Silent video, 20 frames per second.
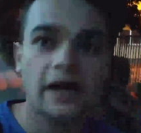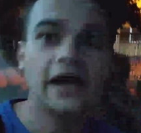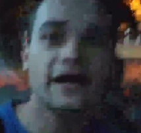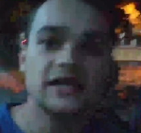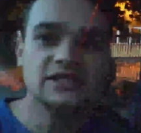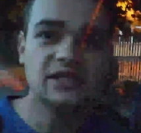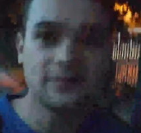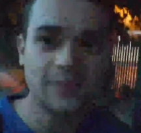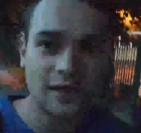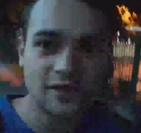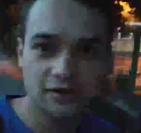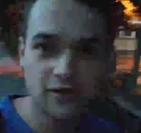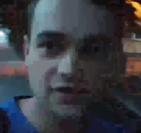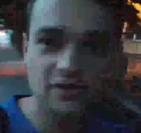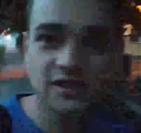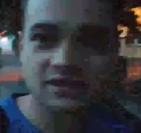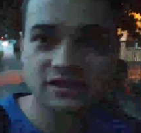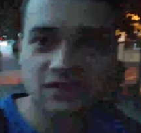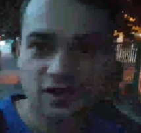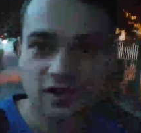Hej,
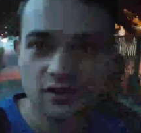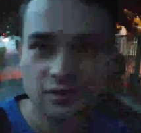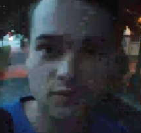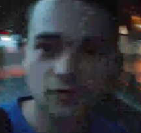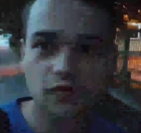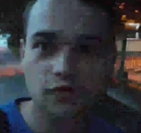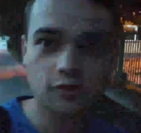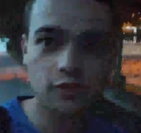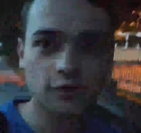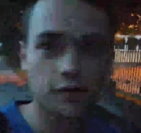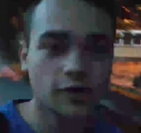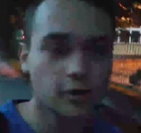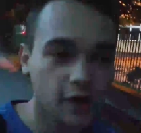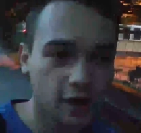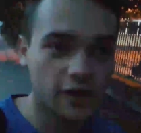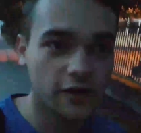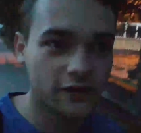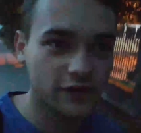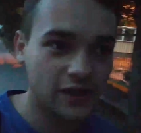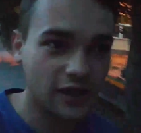siemanko, z tej strony Mutu.
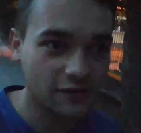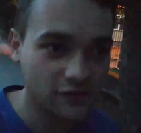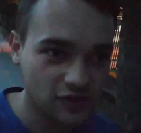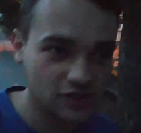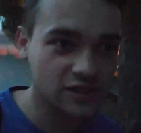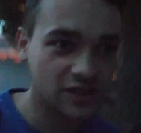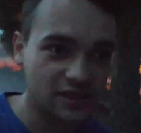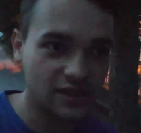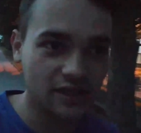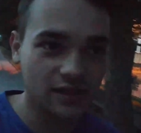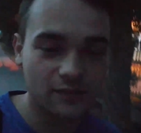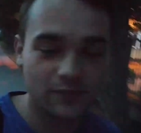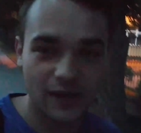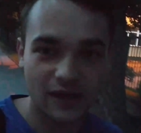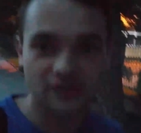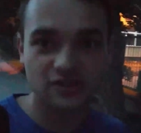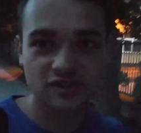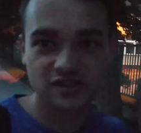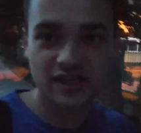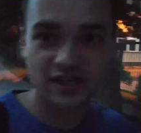Witam wszystkich
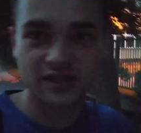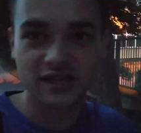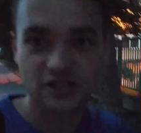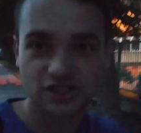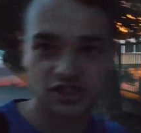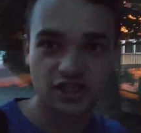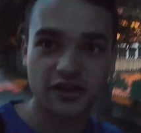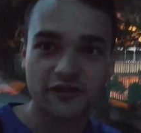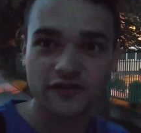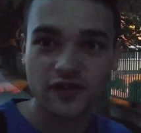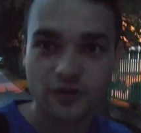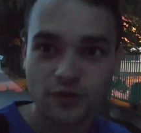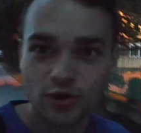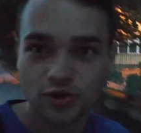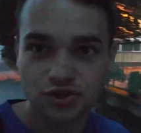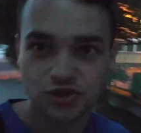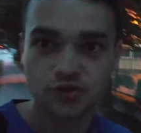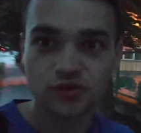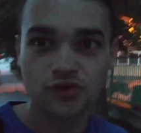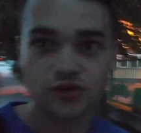bardzo serdecznie w nowym
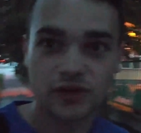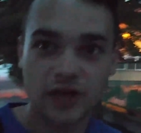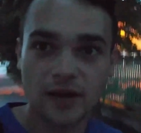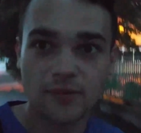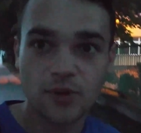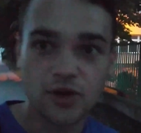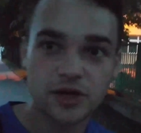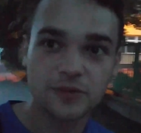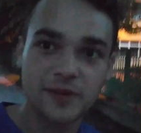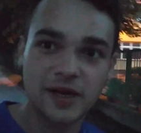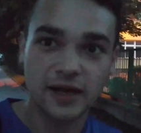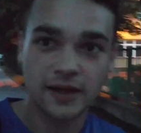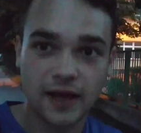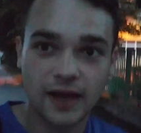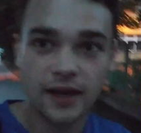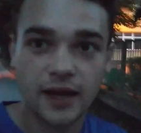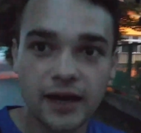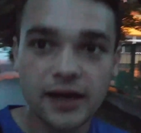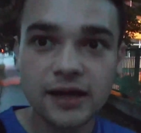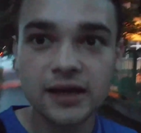odcinku na moim
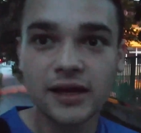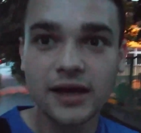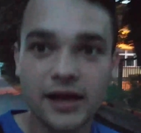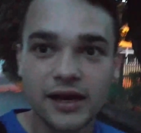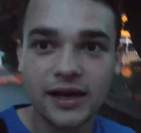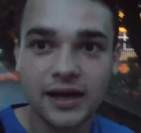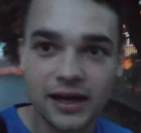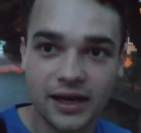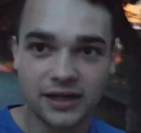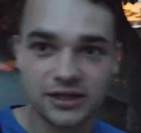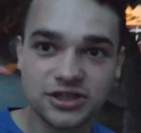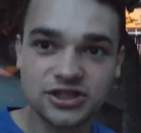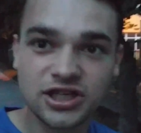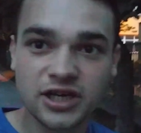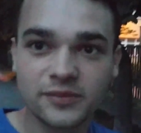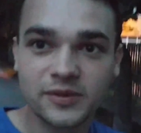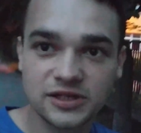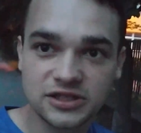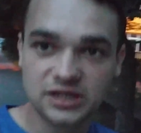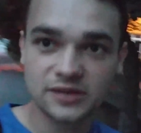kanale. A
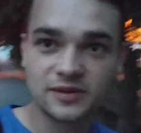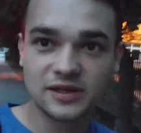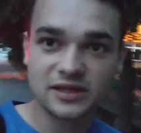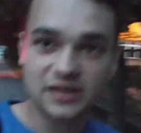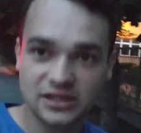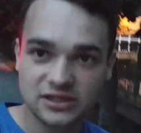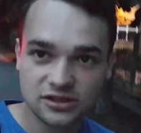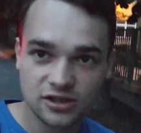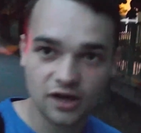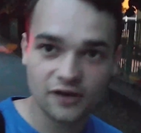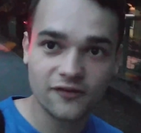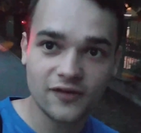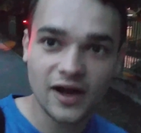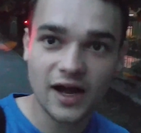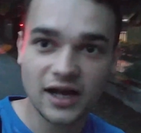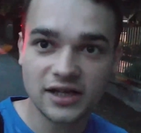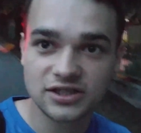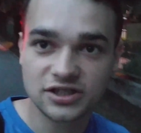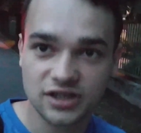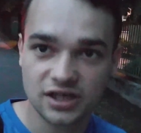dzisiaj będziemy
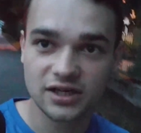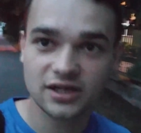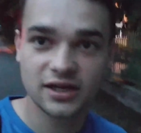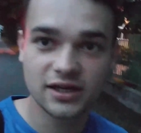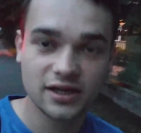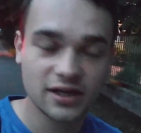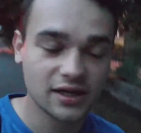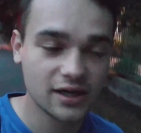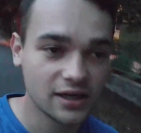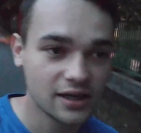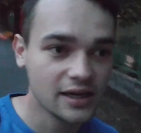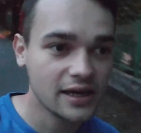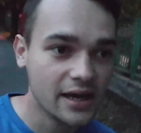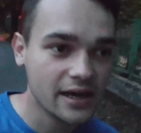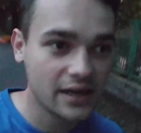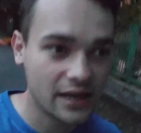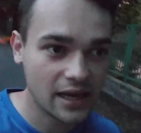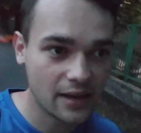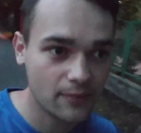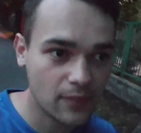testować
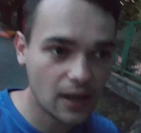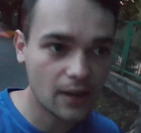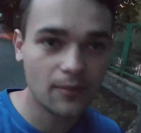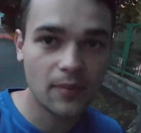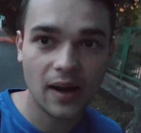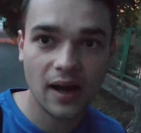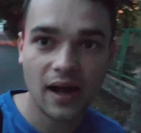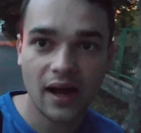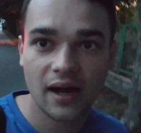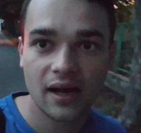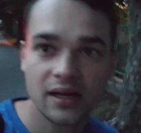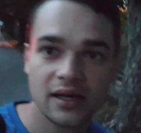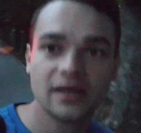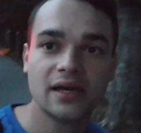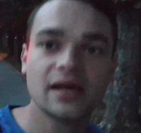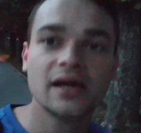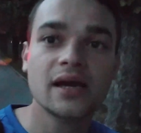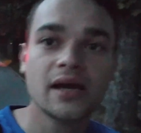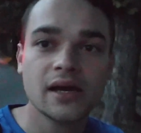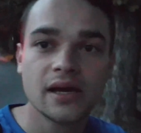y, kebaba
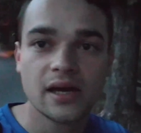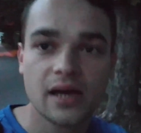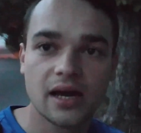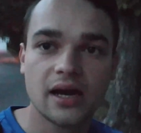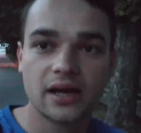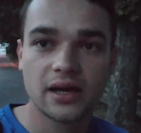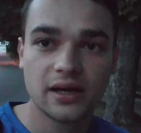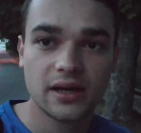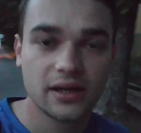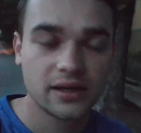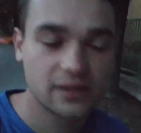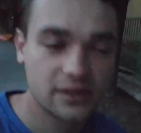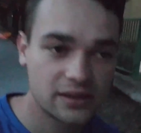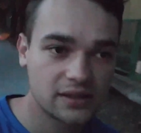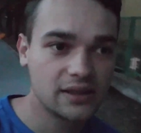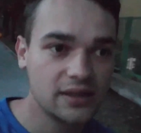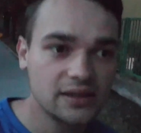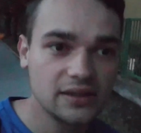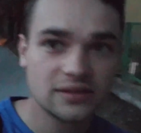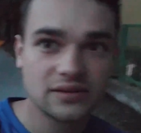
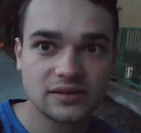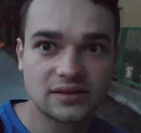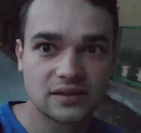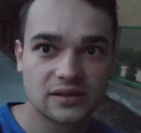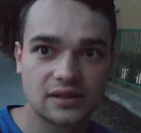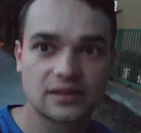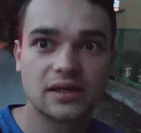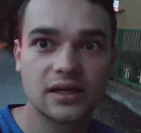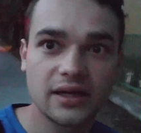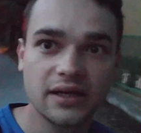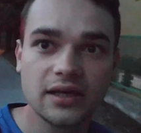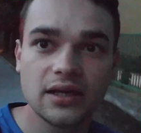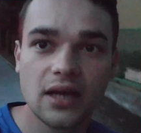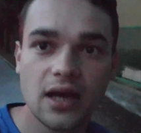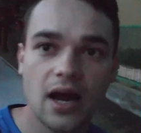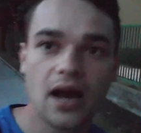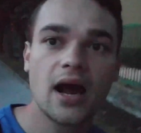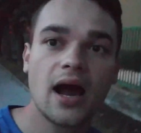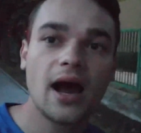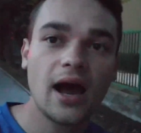y, Kings
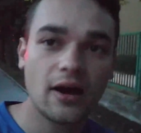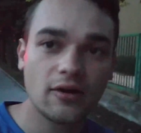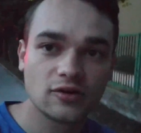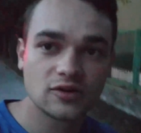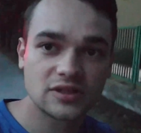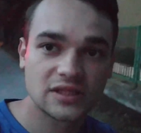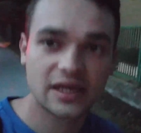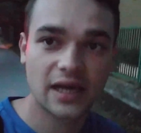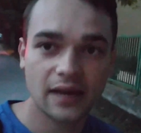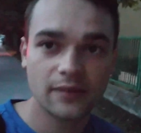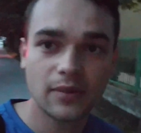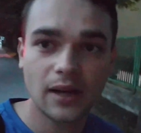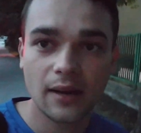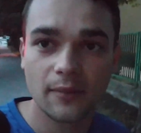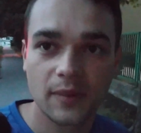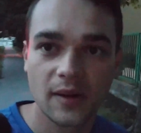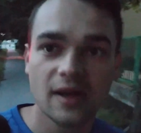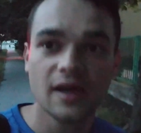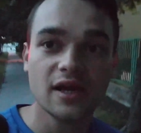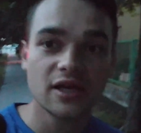Grill House
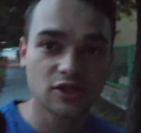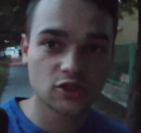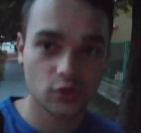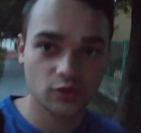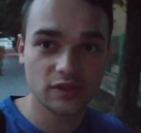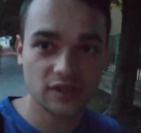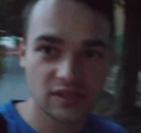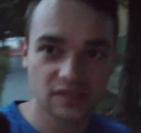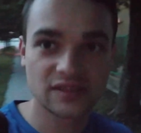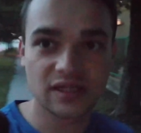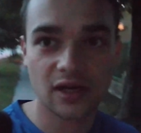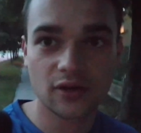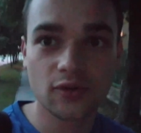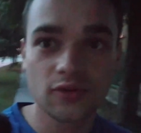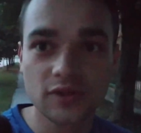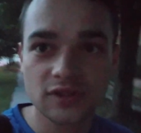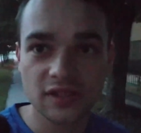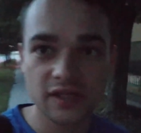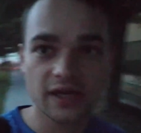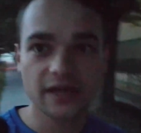Kebab z ulicy
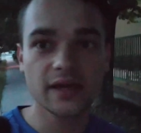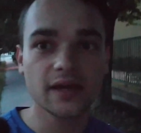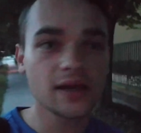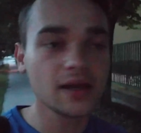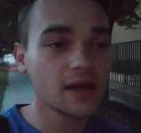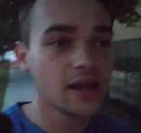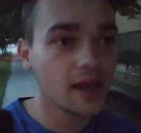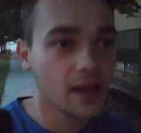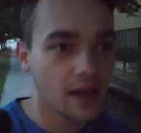Zagórskiej.